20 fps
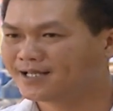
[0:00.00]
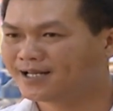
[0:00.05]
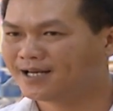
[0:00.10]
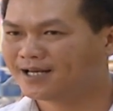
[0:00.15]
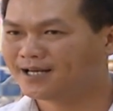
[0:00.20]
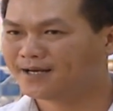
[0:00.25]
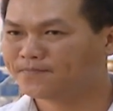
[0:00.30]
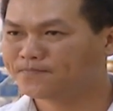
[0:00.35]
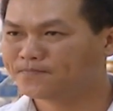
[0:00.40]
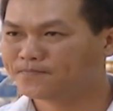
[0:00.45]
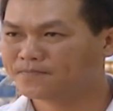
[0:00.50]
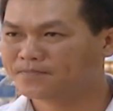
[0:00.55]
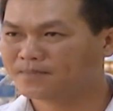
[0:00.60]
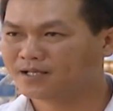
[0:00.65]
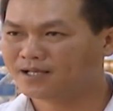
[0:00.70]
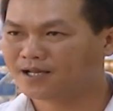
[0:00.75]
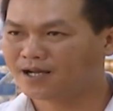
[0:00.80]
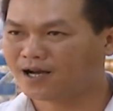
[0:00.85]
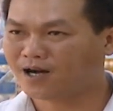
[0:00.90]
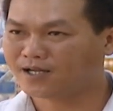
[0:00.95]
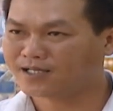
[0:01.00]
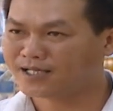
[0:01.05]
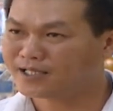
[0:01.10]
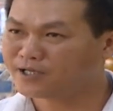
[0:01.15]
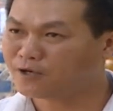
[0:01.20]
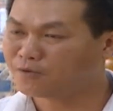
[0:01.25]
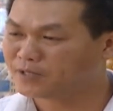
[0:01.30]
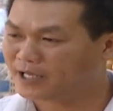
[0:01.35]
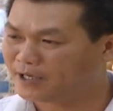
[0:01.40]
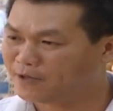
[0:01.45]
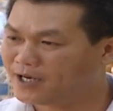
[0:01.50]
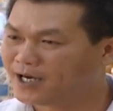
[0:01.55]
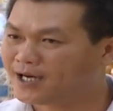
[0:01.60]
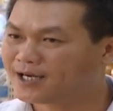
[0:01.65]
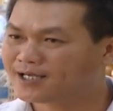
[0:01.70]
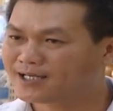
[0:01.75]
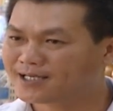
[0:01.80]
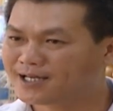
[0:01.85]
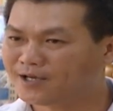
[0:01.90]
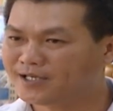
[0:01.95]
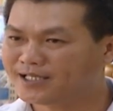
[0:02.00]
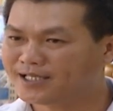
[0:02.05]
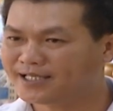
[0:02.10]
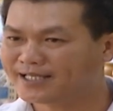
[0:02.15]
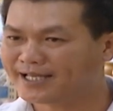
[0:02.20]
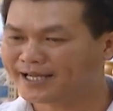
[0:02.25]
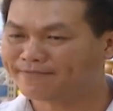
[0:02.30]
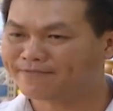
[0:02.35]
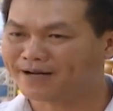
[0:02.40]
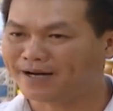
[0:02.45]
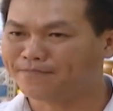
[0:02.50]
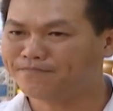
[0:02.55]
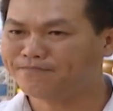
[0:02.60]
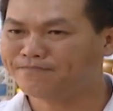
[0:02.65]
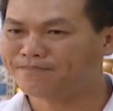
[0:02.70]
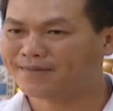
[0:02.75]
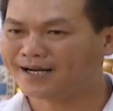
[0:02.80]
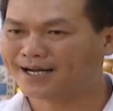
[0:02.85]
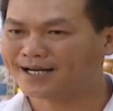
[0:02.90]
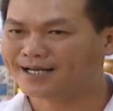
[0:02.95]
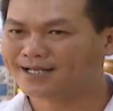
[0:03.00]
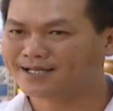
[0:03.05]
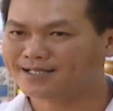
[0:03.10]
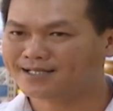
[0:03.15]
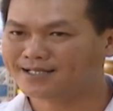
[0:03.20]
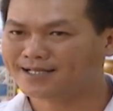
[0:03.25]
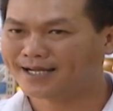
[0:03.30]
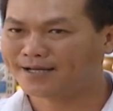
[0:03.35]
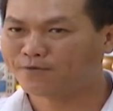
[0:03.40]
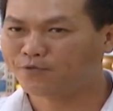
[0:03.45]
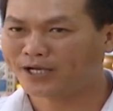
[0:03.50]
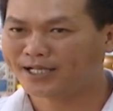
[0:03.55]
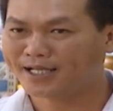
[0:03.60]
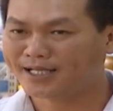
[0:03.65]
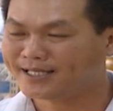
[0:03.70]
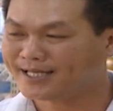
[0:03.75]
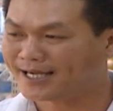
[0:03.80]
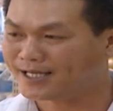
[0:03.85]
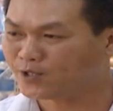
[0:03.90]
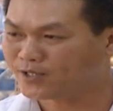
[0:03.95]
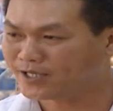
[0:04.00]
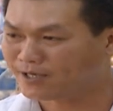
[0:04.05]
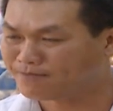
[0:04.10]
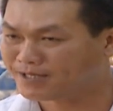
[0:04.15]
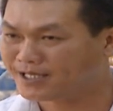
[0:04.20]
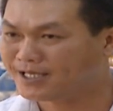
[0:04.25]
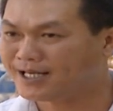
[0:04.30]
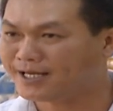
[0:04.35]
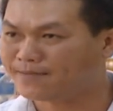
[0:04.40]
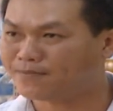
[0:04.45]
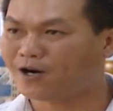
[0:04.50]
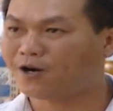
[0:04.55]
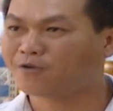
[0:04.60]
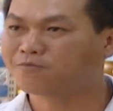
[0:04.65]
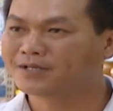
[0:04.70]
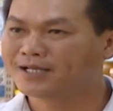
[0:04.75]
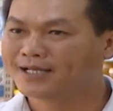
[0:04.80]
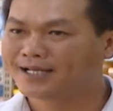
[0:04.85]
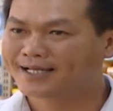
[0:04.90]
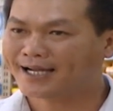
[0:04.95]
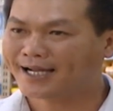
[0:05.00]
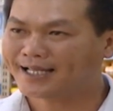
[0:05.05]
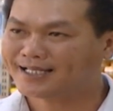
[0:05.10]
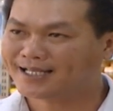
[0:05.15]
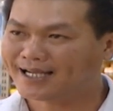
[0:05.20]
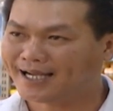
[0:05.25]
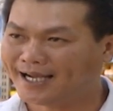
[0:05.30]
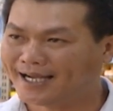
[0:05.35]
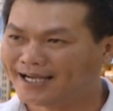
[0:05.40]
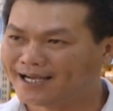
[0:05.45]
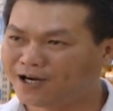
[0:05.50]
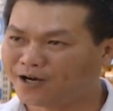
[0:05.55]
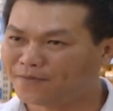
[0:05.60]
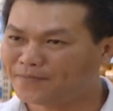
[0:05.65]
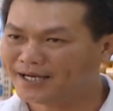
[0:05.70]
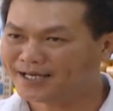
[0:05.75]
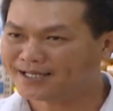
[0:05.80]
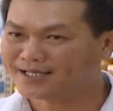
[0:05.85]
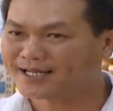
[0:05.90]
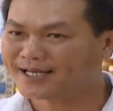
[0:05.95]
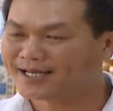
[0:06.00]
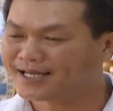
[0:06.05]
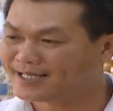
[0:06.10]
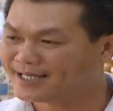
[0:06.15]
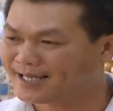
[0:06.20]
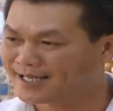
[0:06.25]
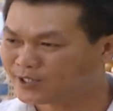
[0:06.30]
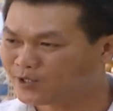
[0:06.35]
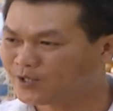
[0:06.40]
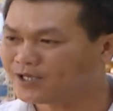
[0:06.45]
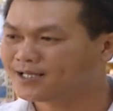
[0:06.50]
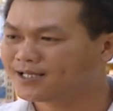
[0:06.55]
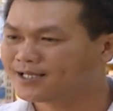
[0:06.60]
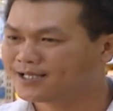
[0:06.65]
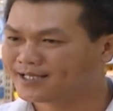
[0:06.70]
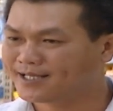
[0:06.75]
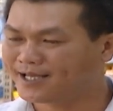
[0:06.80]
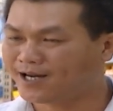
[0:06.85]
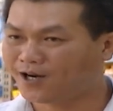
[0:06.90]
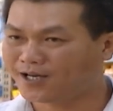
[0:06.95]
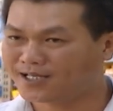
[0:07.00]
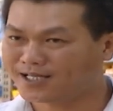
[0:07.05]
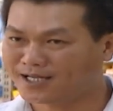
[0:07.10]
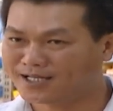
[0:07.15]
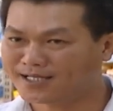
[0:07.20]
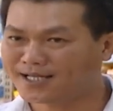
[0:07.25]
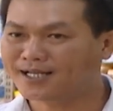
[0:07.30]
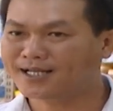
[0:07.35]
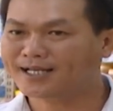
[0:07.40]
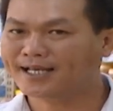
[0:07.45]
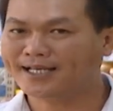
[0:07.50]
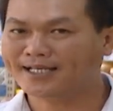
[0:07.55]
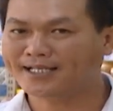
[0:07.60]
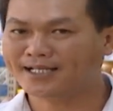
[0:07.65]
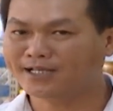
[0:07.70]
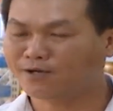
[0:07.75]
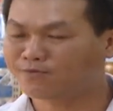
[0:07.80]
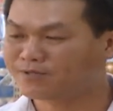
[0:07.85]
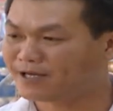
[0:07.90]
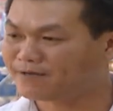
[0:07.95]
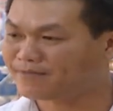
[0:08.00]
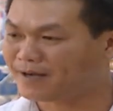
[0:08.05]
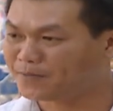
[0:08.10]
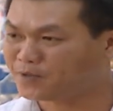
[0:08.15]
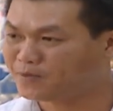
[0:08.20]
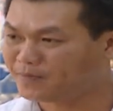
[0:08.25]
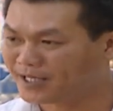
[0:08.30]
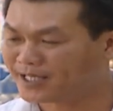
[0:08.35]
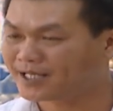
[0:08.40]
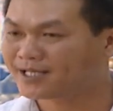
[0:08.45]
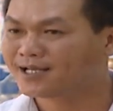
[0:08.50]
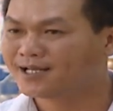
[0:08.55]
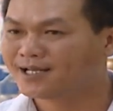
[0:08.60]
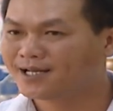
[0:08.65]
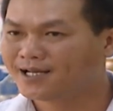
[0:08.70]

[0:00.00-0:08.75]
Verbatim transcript: Uh, họ tin dùng nhiều hơn đối với những sản phẩm mà cái uy tín sản xuất trong nước là một. Cái thứ hai, họ biết được cái nơi sản xuất và họ tự tin khi sử dụng sản phẩm của mình.